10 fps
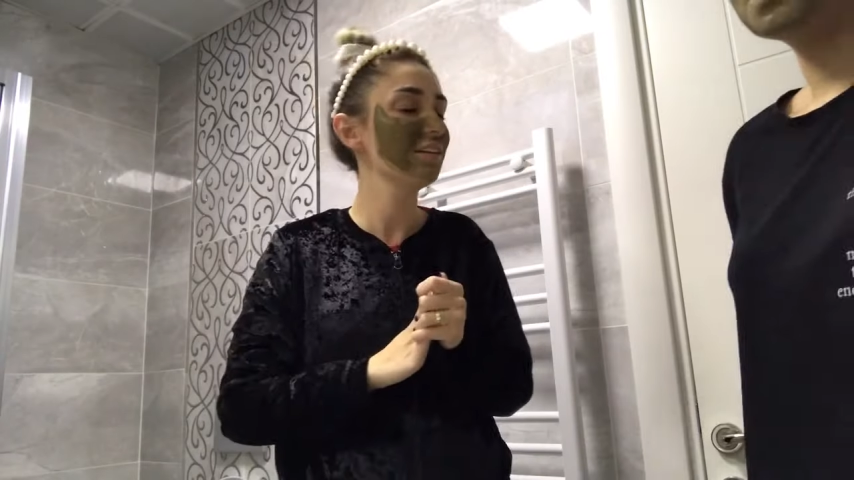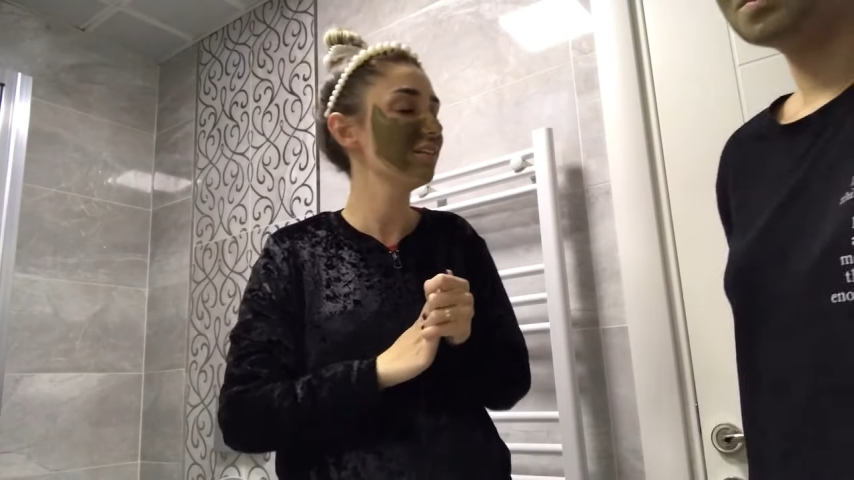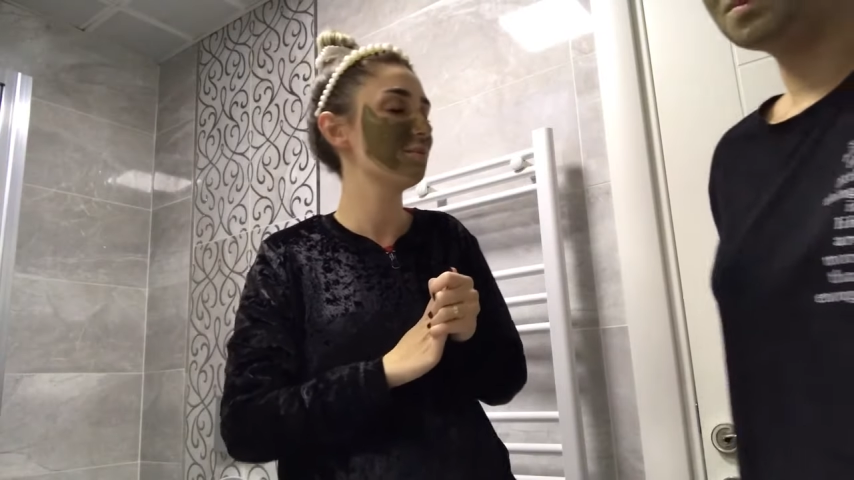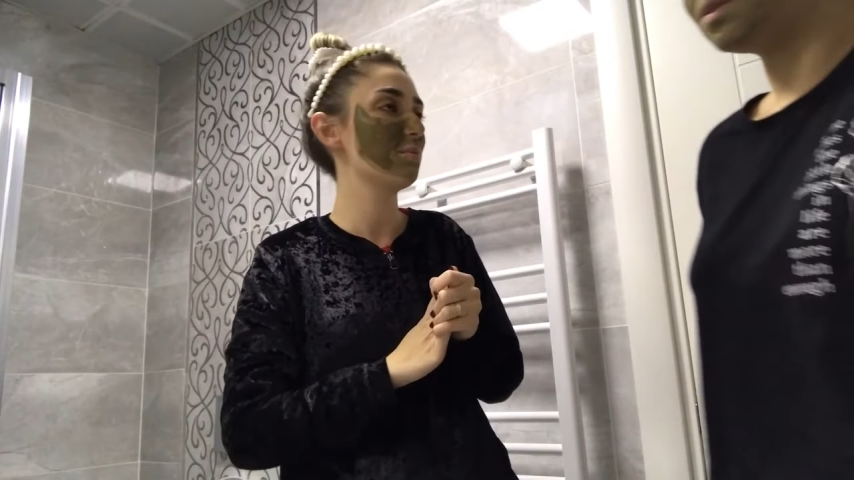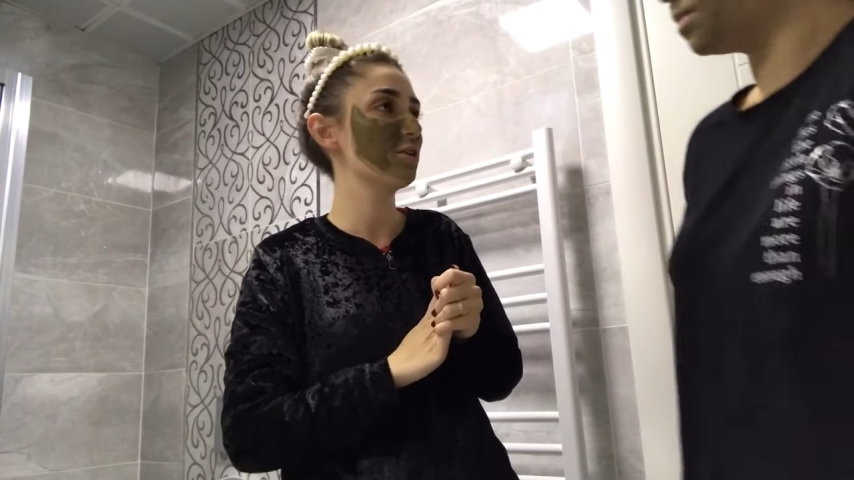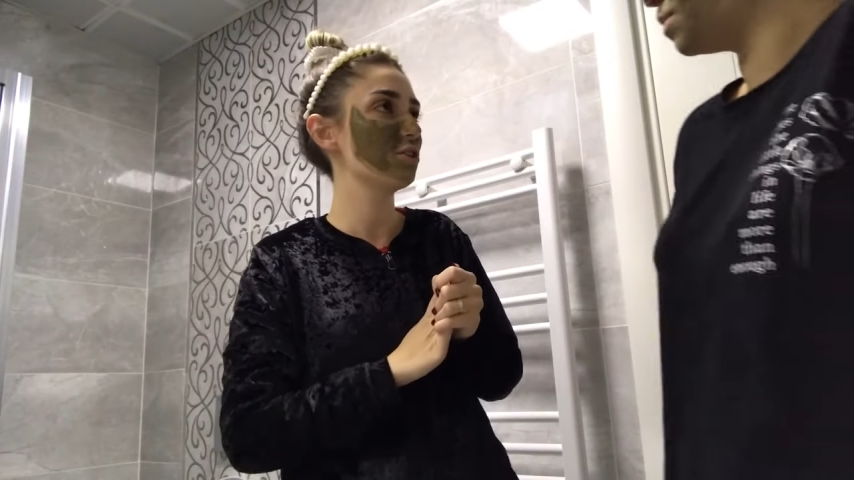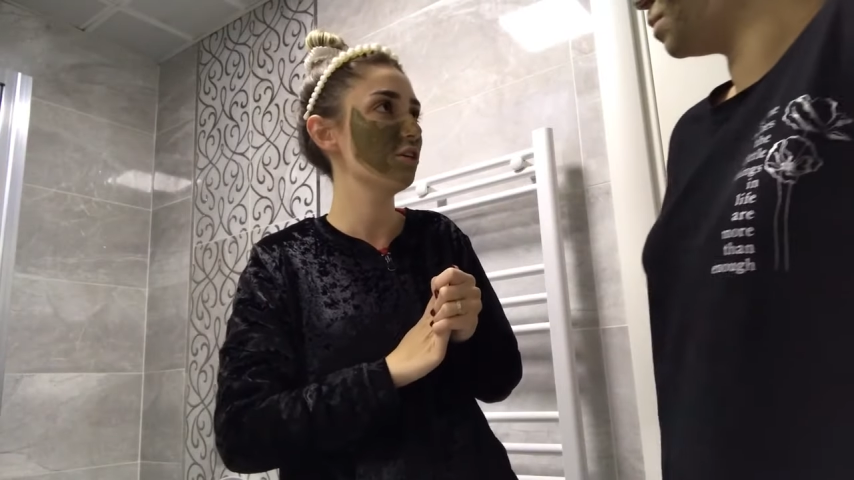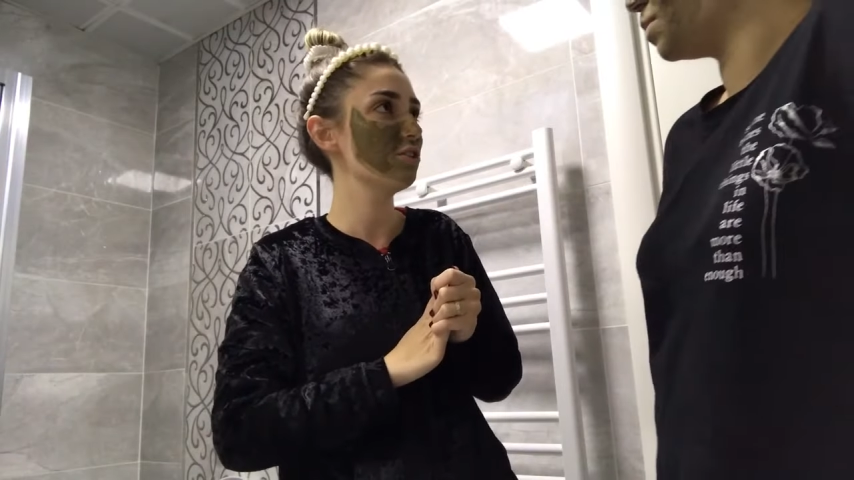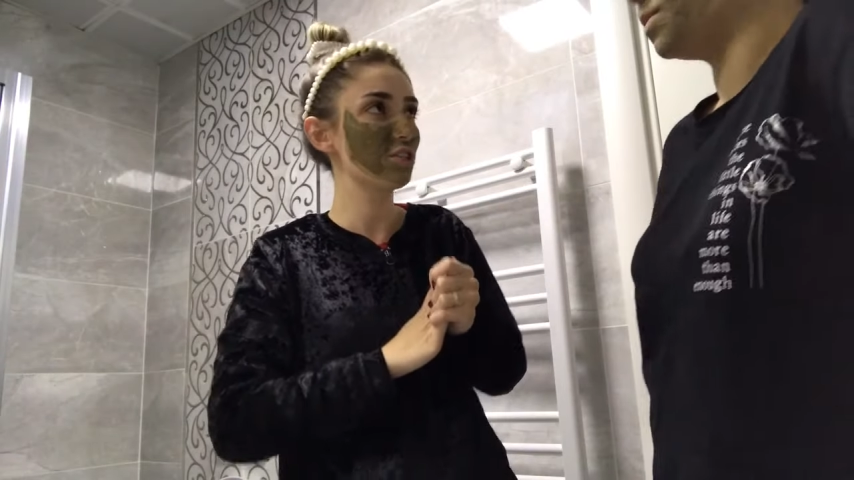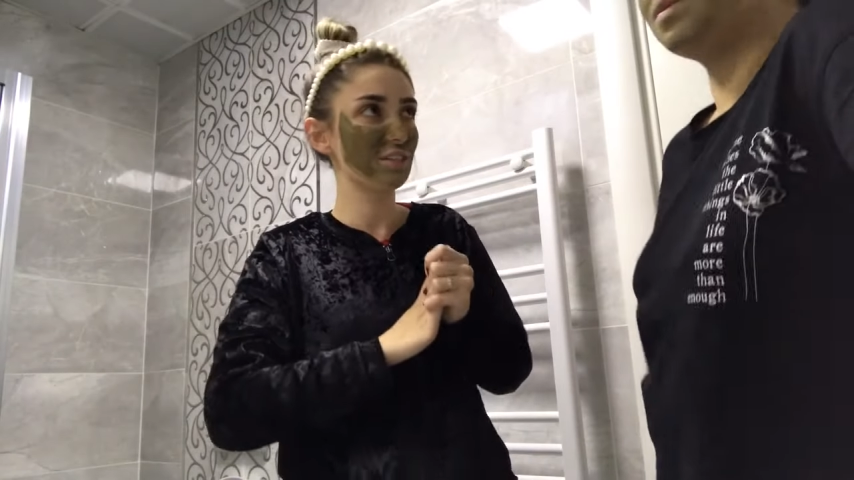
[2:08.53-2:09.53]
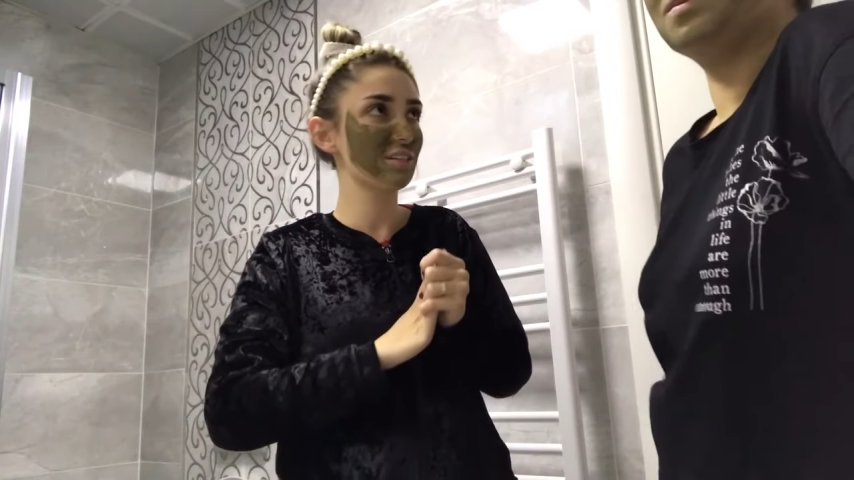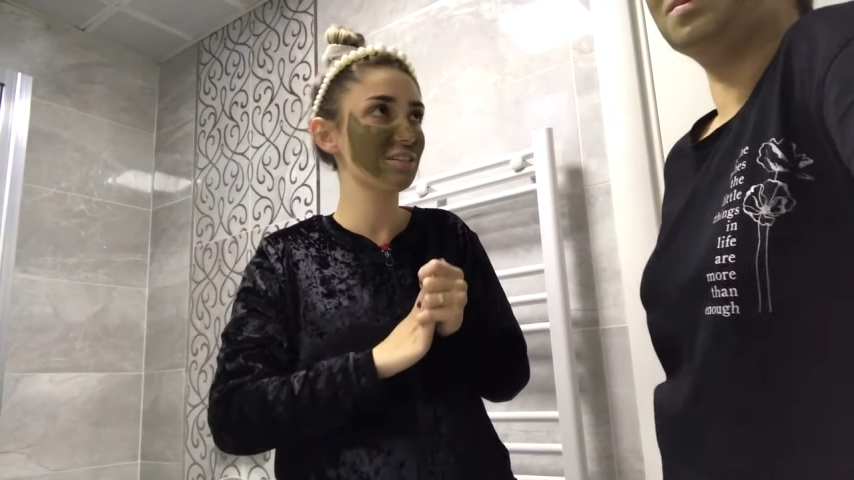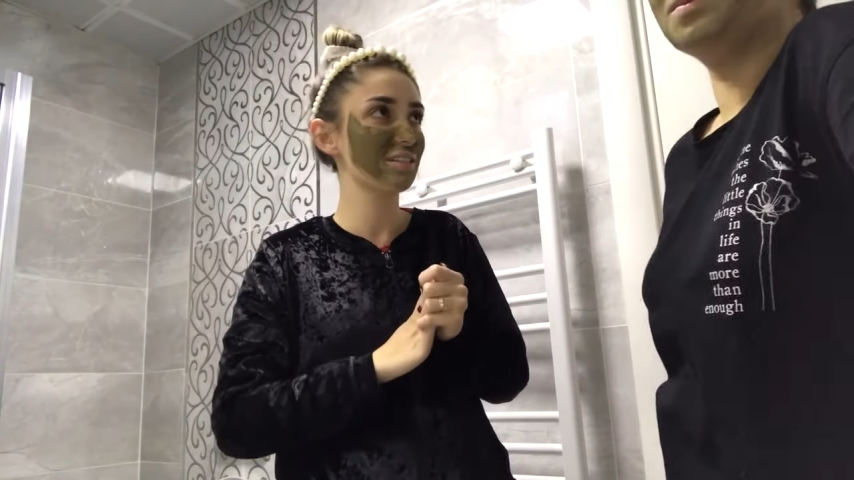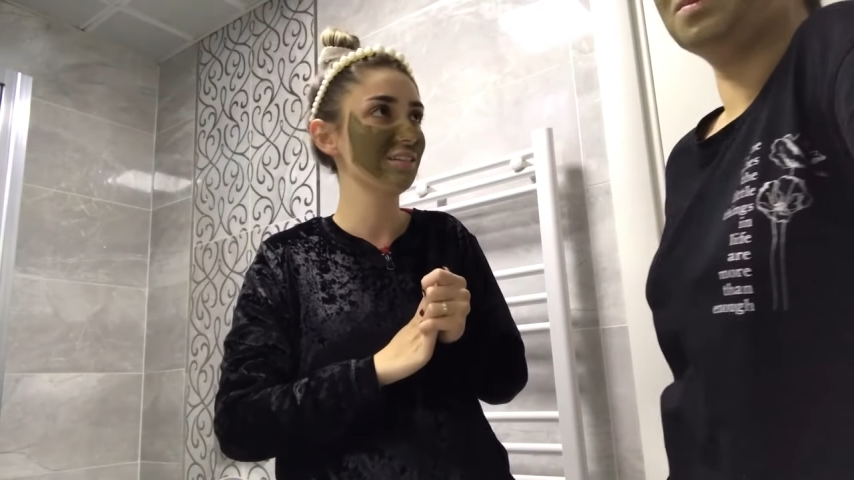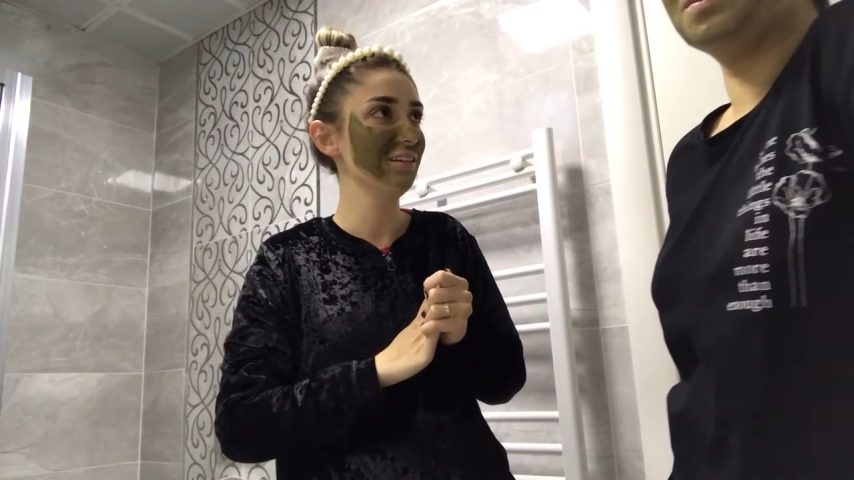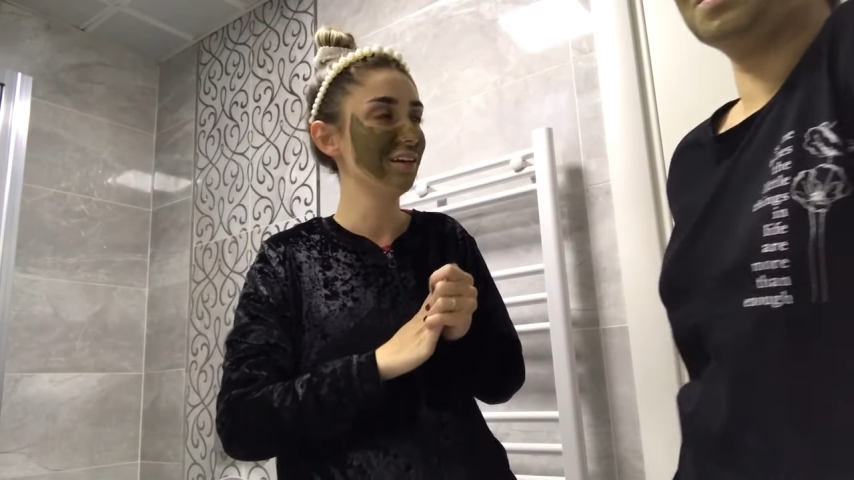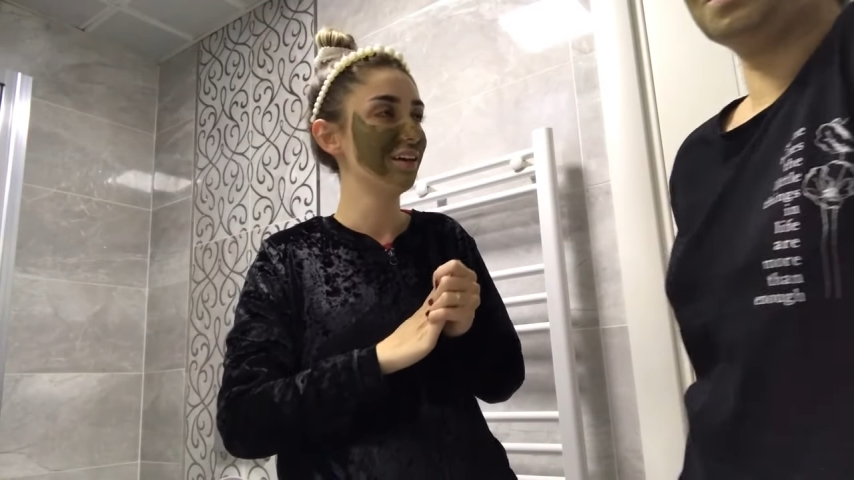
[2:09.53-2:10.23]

ne dedim başka? Çirkinsin.